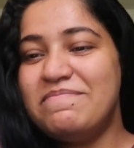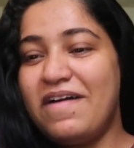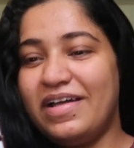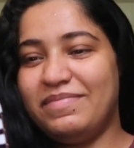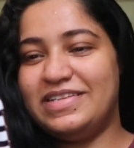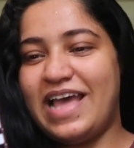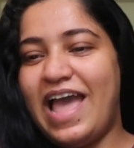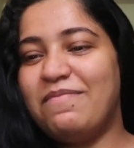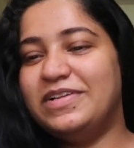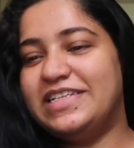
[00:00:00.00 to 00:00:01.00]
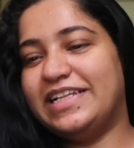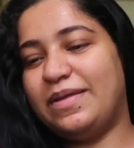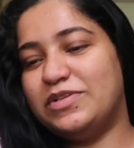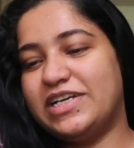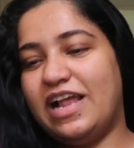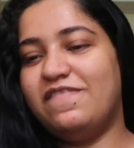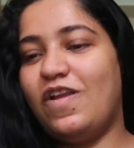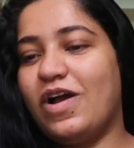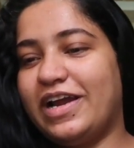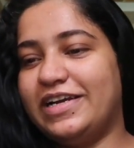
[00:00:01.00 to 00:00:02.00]
बहुत मजा आया मुझे लगता है मुझे कल
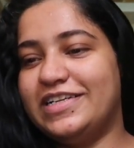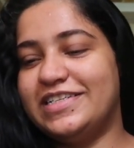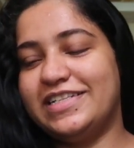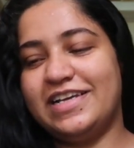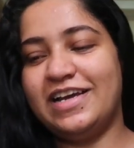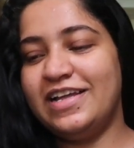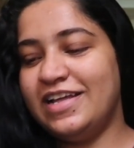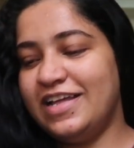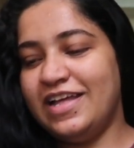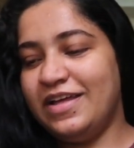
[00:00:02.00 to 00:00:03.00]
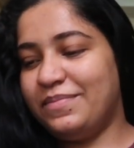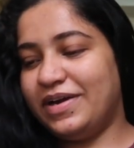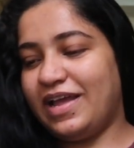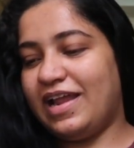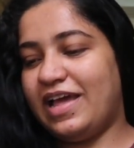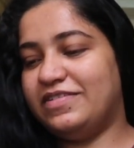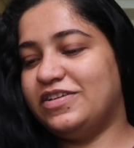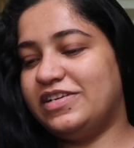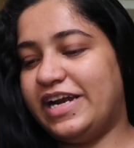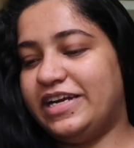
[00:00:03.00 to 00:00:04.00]
ब्लॉग करना चाहिए था बट कल आई
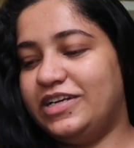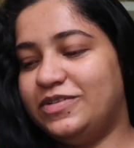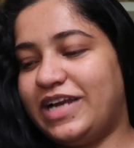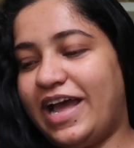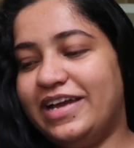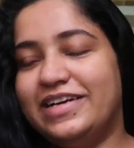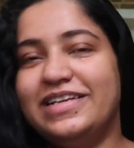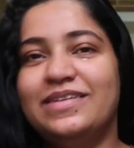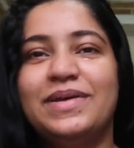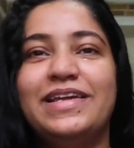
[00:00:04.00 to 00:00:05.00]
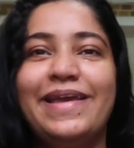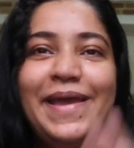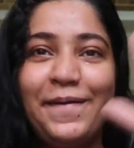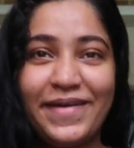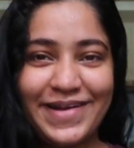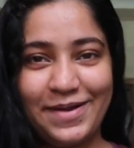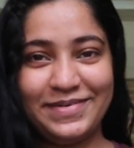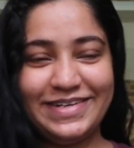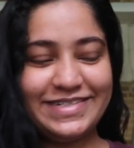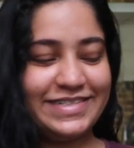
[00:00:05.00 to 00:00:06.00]
वॉज ऑलरेडी टू टायर्ड कि मैं ये एक और
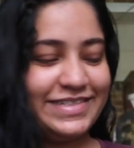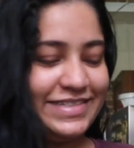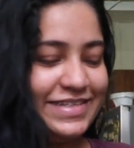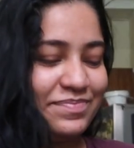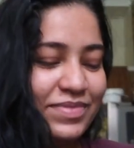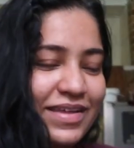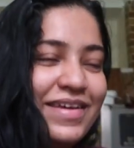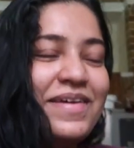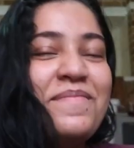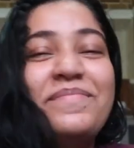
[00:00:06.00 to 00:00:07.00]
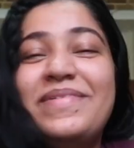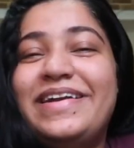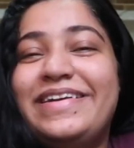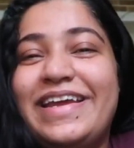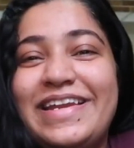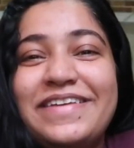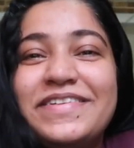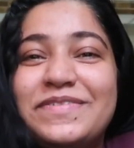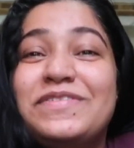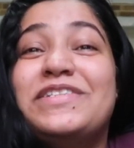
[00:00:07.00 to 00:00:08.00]
काम नहीं कर सकती थी बट एनी
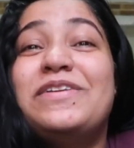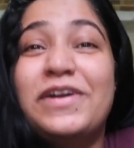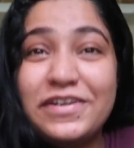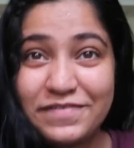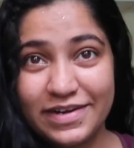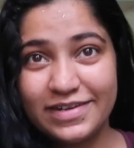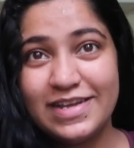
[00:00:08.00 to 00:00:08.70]
यूज लॉट ऑफ